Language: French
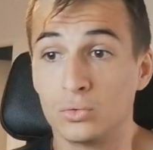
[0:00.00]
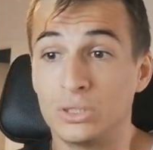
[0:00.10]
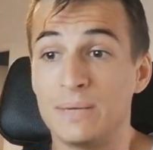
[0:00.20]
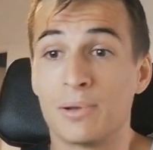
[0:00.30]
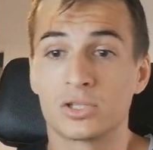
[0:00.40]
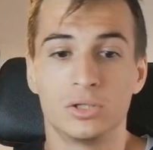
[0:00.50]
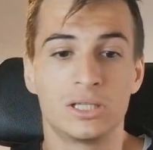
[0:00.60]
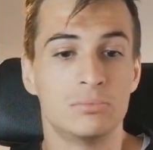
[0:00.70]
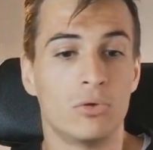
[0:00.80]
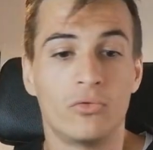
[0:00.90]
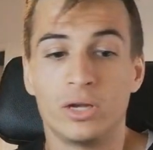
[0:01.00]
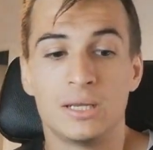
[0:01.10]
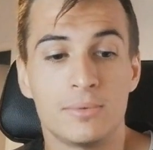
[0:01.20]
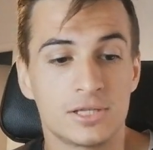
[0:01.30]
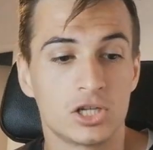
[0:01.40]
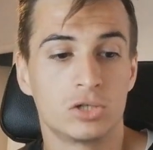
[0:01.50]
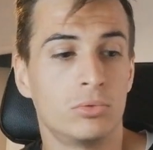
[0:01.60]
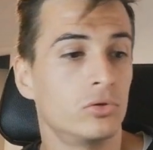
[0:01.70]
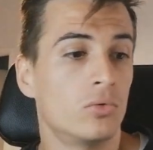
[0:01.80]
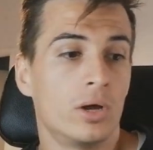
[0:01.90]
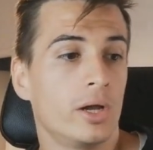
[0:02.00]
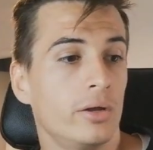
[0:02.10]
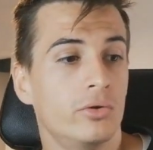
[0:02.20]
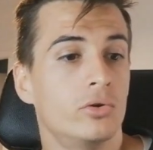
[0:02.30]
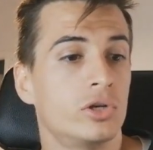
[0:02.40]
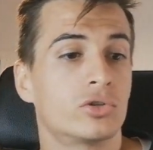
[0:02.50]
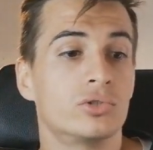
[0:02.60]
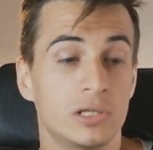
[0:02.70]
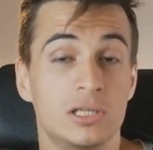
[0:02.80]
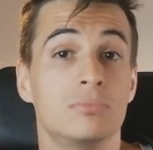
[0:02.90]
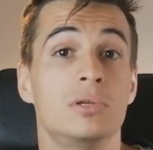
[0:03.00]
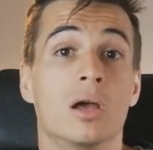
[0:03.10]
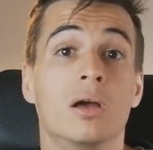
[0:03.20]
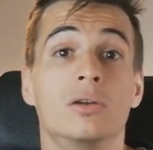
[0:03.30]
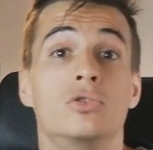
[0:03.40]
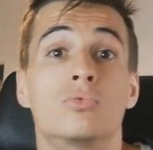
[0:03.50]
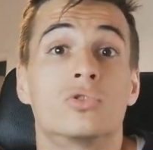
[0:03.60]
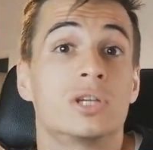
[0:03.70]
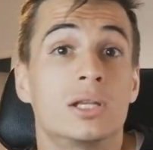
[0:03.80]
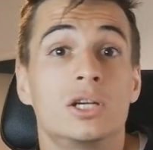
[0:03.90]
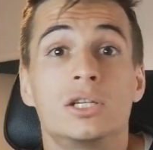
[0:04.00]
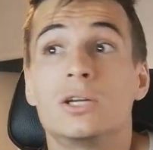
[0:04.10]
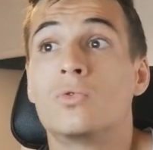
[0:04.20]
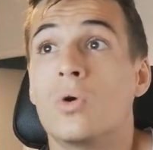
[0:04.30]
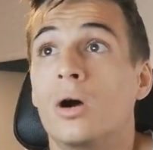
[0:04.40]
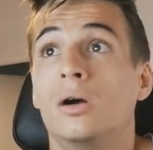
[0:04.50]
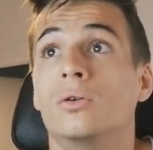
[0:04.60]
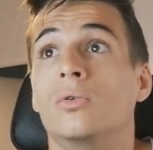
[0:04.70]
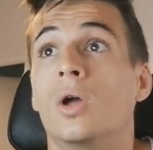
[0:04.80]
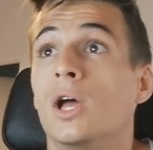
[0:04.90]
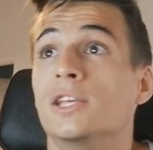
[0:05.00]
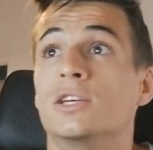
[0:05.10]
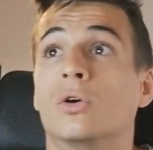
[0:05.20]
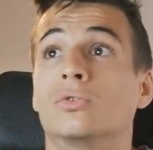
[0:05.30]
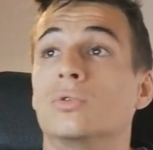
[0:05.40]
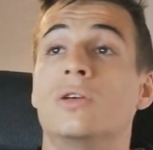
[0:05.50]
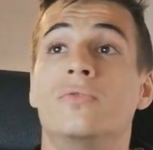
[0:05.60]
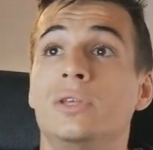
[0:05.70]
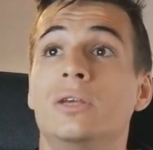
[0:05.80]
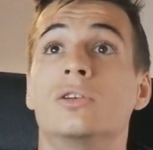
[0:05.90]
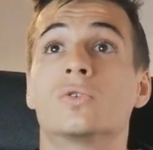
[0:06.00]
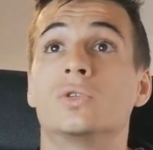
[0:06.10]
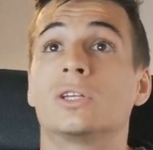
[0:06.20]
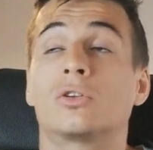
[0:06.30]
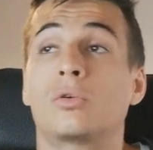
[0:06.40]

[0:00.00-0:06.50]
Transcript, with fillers: toutes les personnes qui m'ont envoyé des messages en mode ouais, euh, est-ce que ça c'est bien Tu me conseilles d'acheter quoi C'est quoi ton avis Est-ce que cette